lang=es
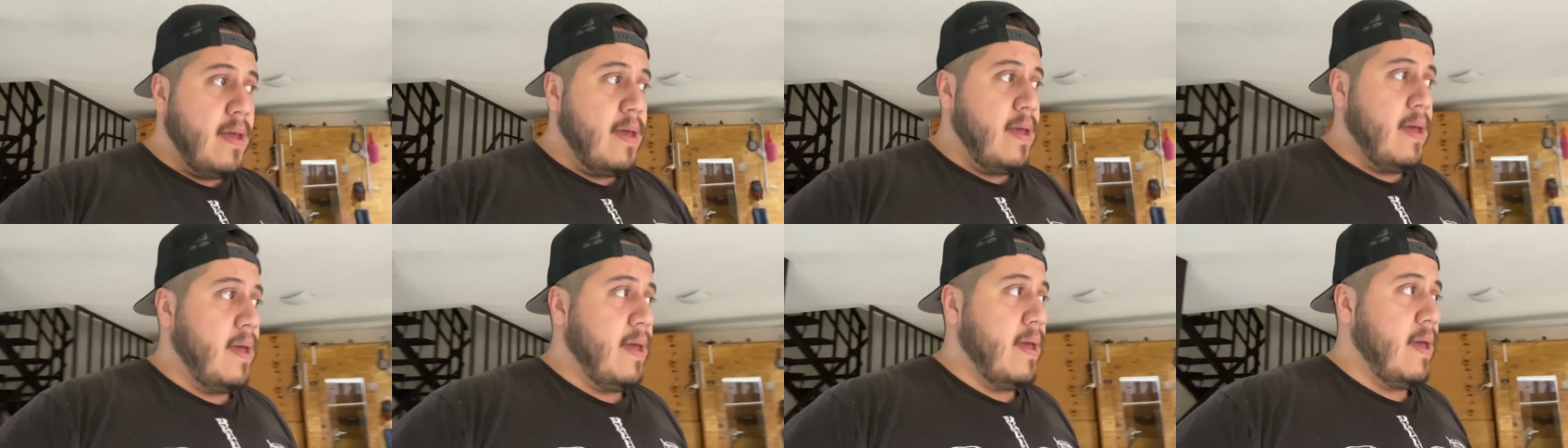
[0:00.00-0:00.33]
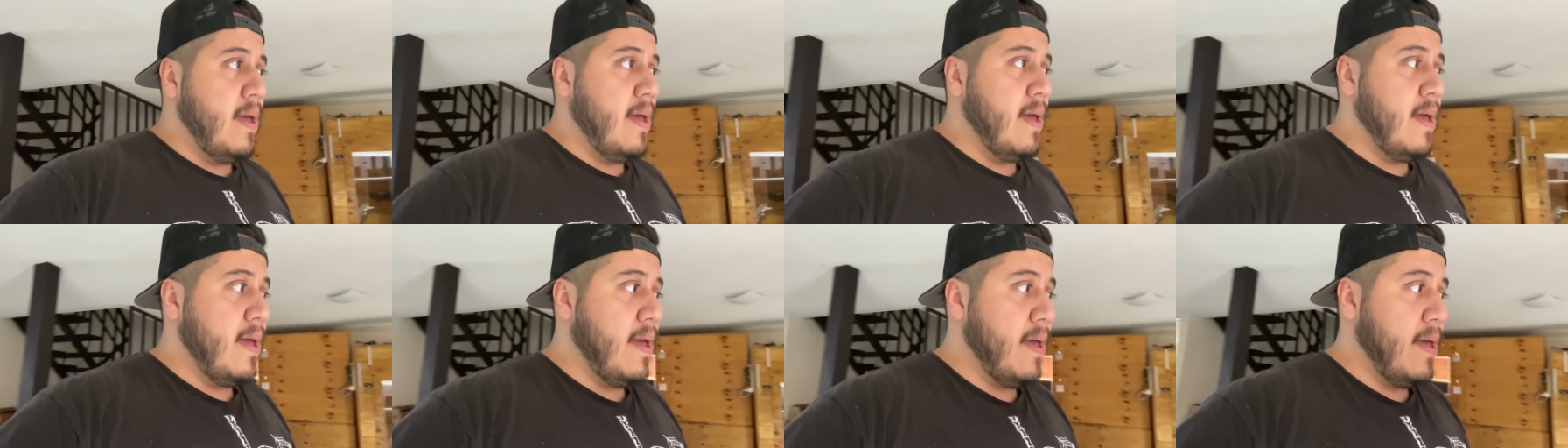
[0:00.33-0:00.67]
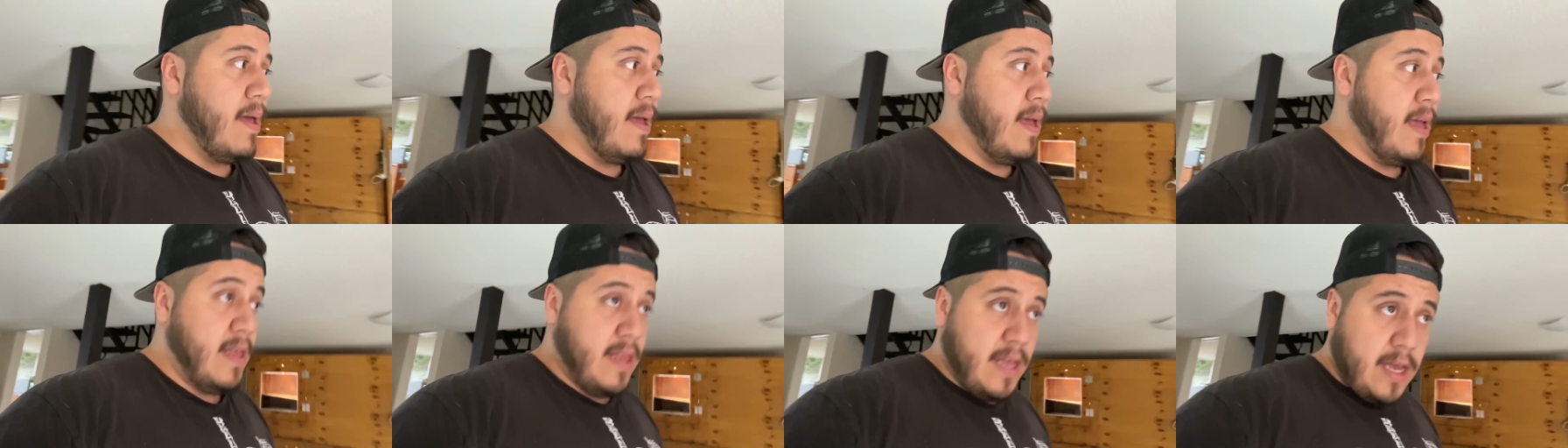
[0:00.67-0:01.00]

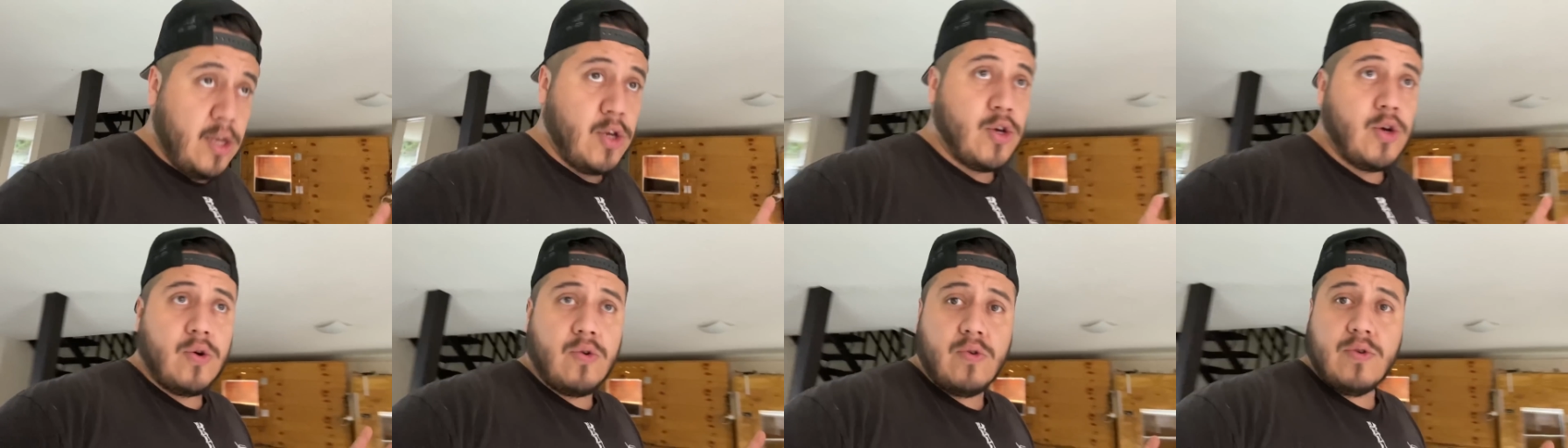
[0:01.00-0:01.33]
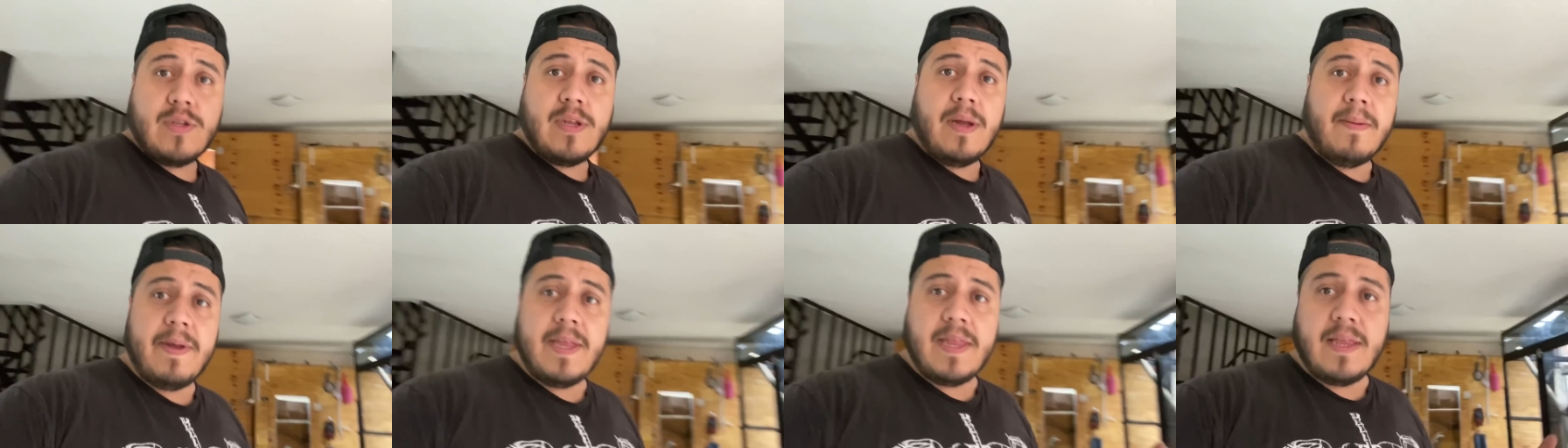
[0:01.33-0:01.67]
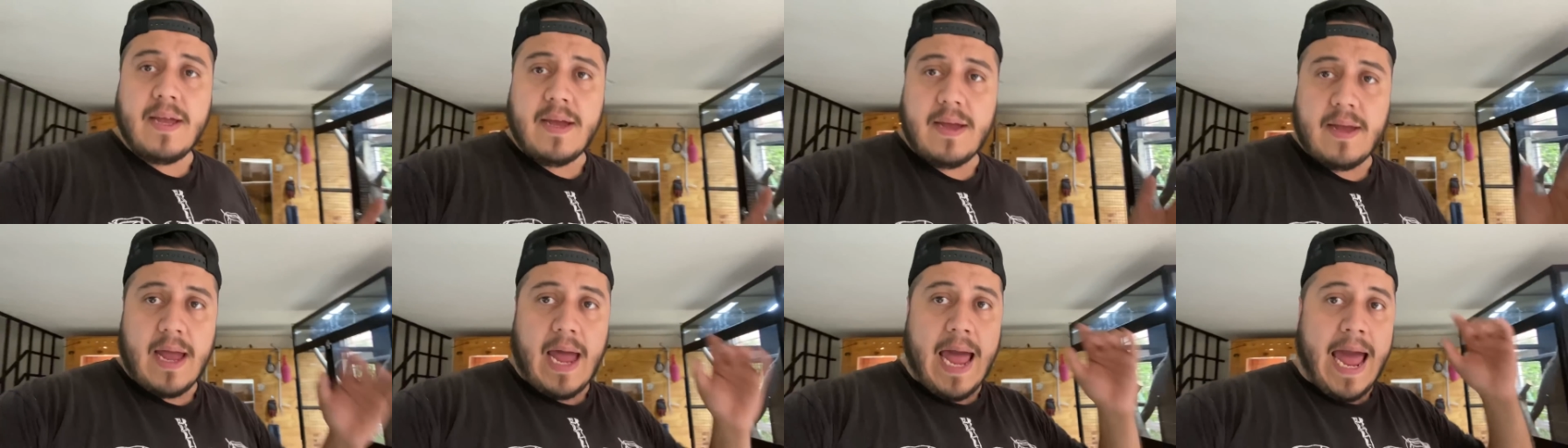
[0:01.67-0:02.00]
Eh, y de hecho,
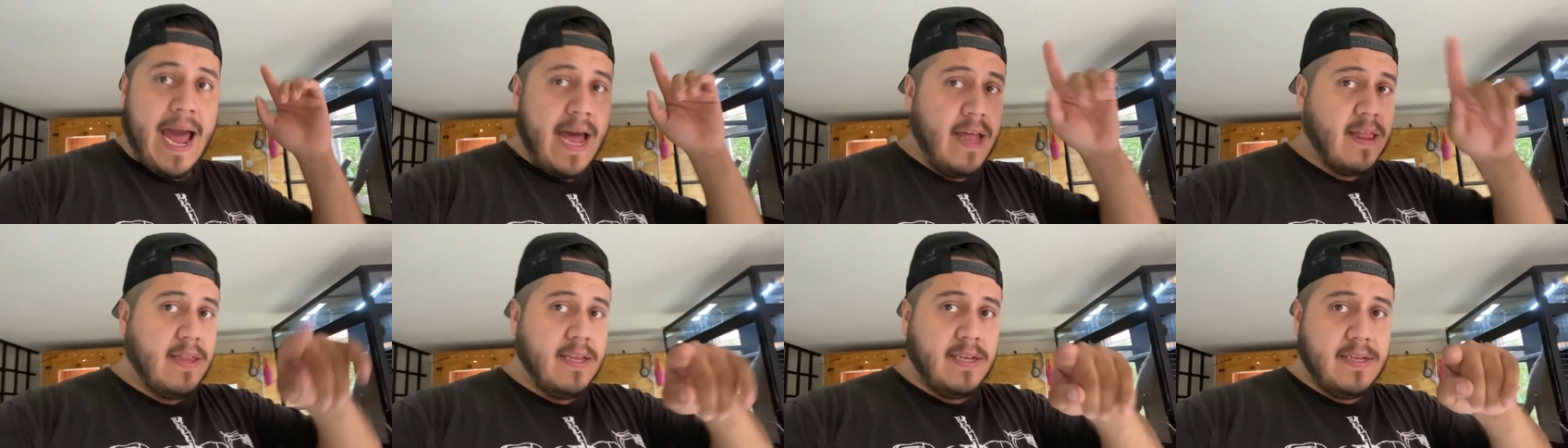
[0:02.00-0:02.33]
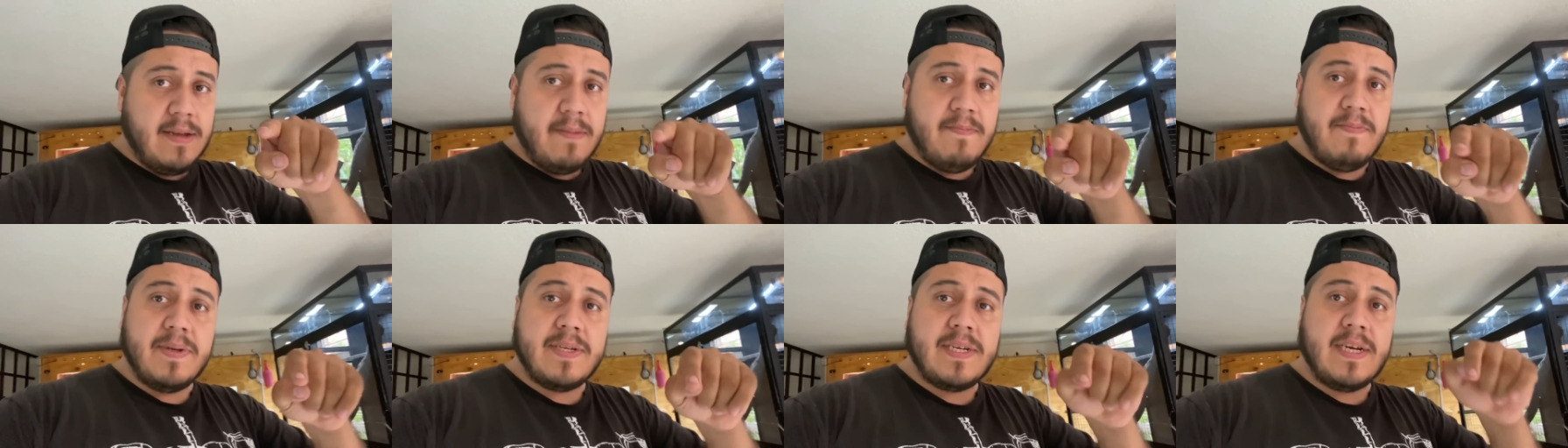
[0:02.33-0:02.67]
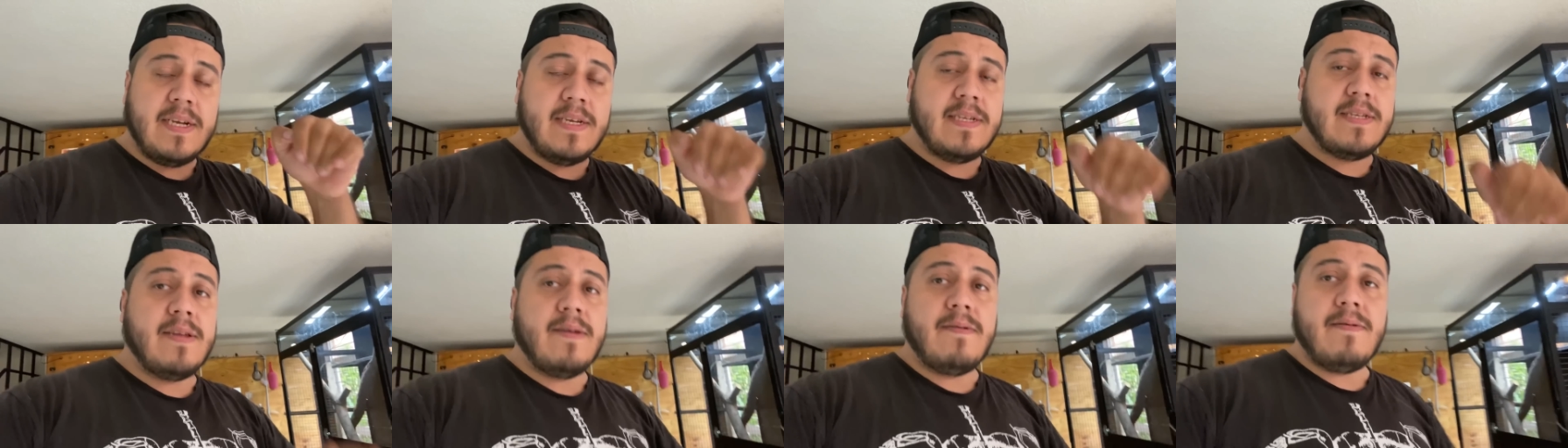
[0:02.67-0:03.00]
justamente antes de empezar
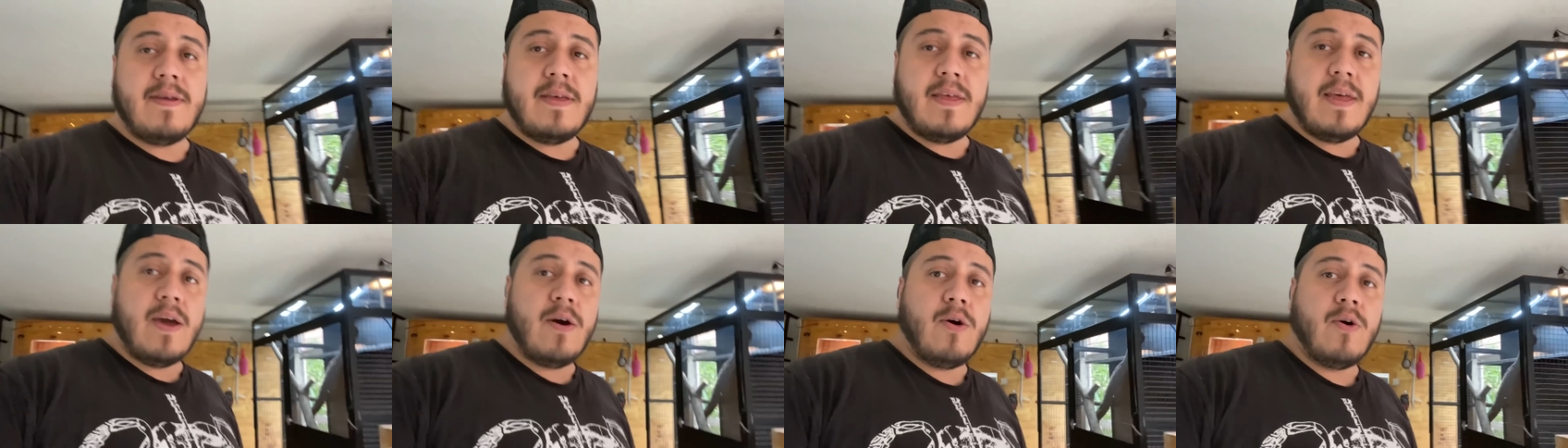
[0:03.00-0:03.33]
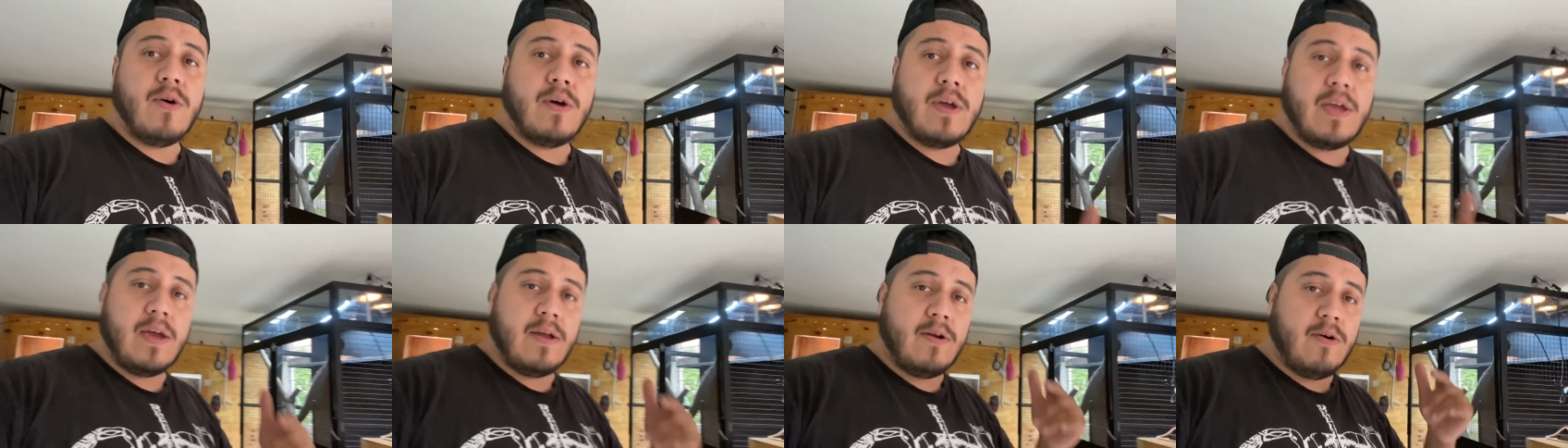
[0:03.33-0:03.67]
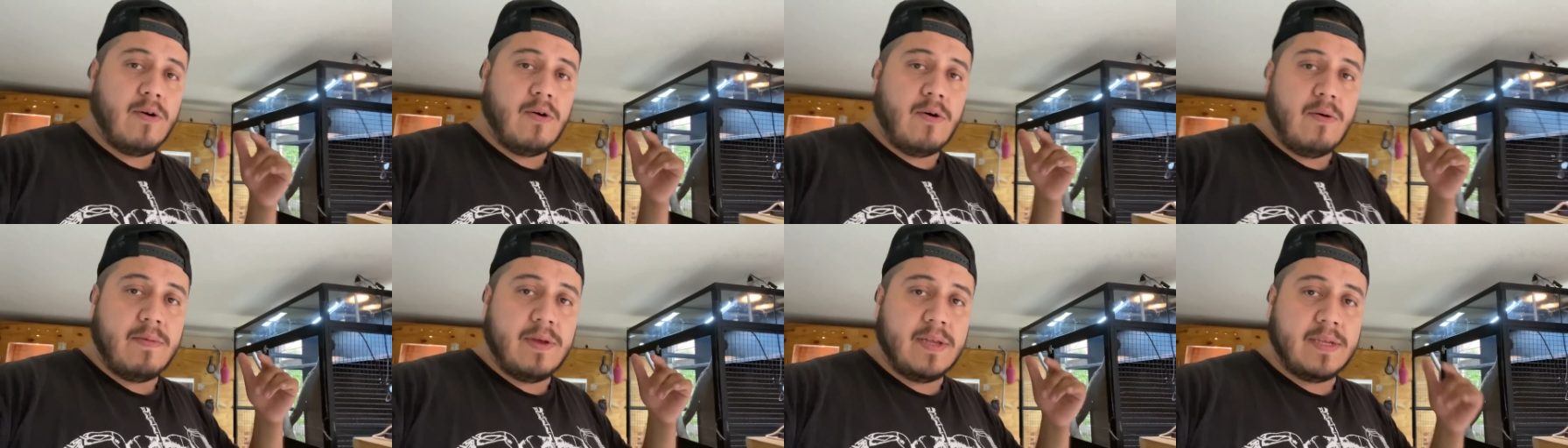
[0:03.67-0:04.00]
este video,
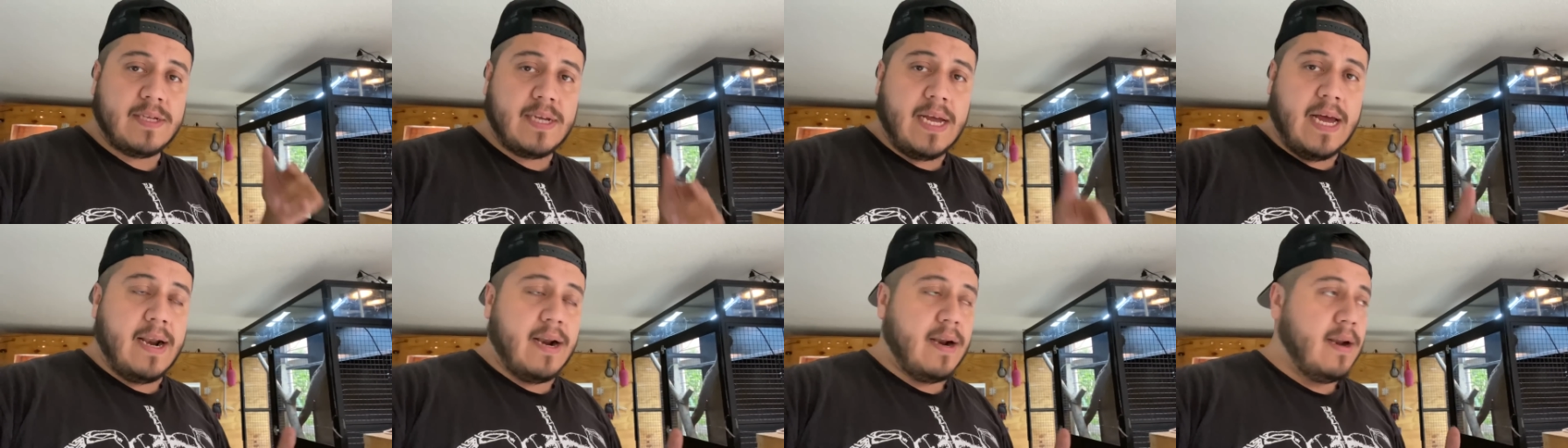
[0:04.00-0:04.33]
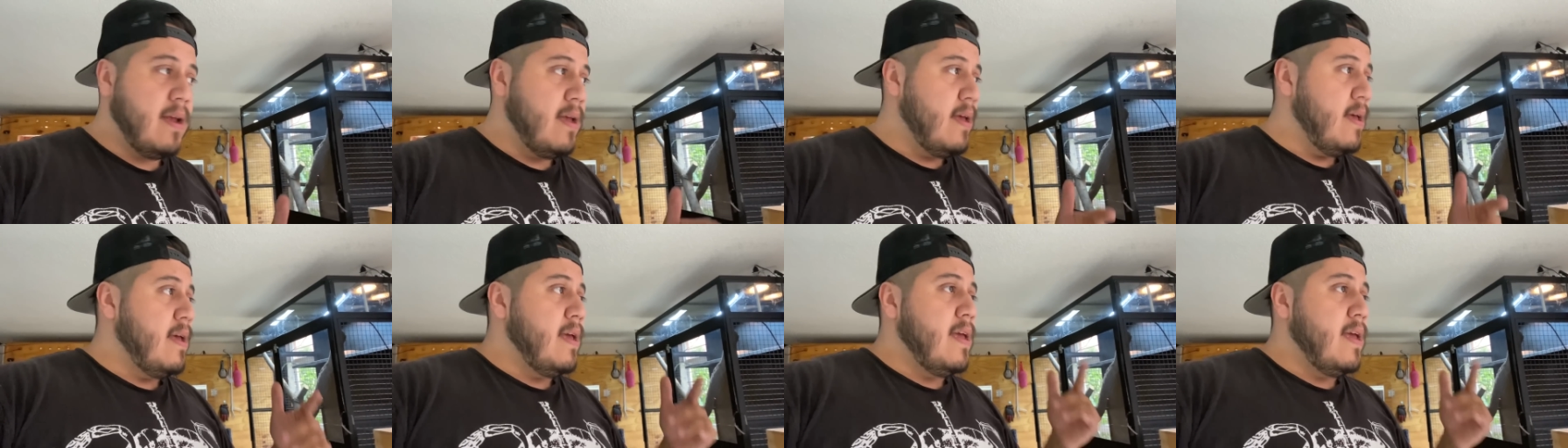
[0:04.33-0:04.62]
quiero comenzar